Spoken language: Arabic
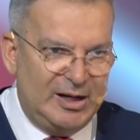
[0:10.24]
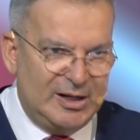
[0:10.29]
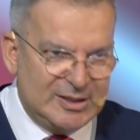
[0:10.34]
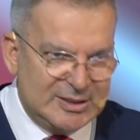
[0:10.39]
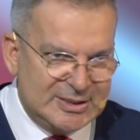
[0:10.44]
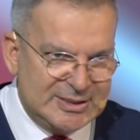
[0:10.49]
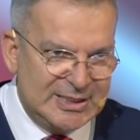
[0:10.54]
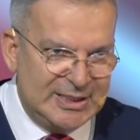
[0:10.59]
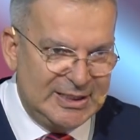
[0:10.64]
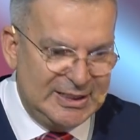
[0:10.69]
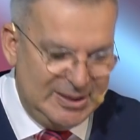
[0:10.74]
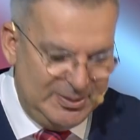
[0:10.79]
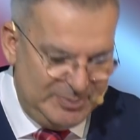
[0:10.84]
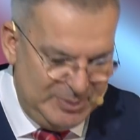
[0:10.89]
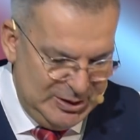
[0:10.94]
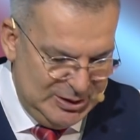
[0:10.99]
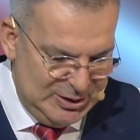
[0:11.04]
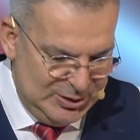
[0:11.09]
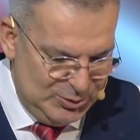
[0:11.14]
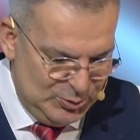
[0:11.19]
أقصى
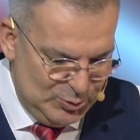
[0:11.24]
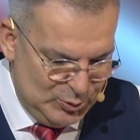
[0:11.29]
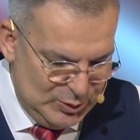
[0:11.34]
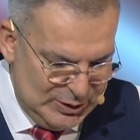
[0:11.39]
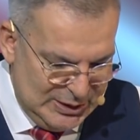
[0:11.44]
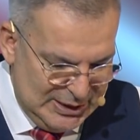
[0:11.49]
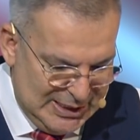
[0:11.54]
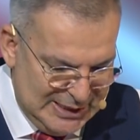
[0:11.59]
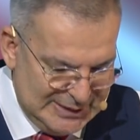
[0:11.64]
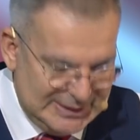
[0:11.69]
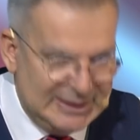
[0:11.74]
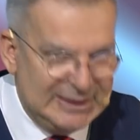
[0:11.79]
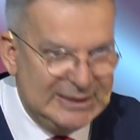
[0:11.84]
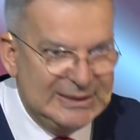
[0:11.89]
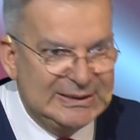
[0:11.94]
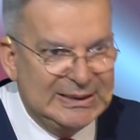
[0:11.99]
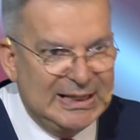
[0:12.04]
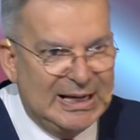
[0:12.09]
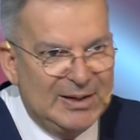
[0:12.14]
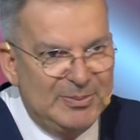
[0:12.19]
نبيل الاولى عن
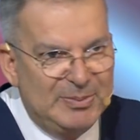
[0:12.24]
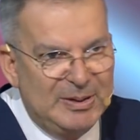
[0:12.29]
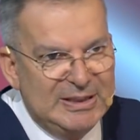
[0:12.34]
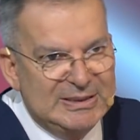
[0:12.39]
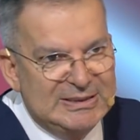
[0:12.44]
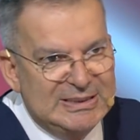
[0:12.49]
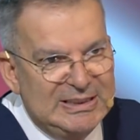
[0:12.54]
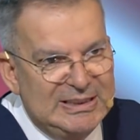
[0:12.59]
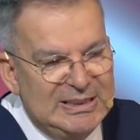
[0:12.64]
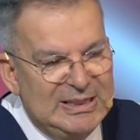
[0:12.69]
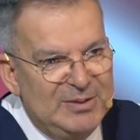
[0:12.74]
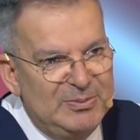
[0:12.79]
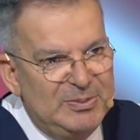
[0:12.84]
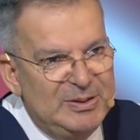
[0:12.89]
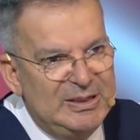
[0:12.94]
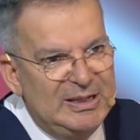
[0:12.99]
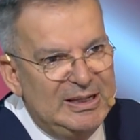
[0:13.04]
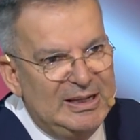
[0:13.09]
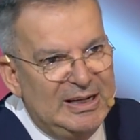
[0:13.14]
الانتخابات النيابية